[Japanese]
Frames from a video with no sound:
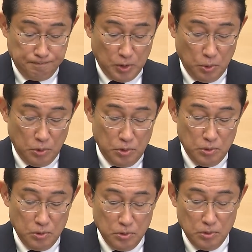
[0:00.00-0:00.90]
この
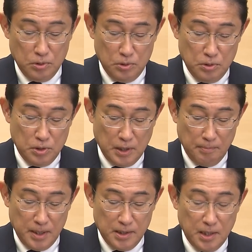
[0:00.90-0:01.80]
輸入
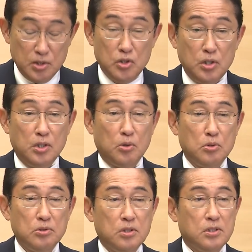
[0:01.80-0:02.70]
全面停止によ
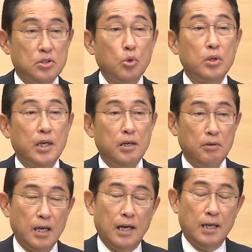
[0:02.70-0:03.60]
る損害
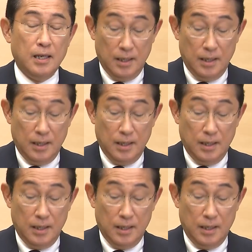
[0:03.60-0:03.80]
は、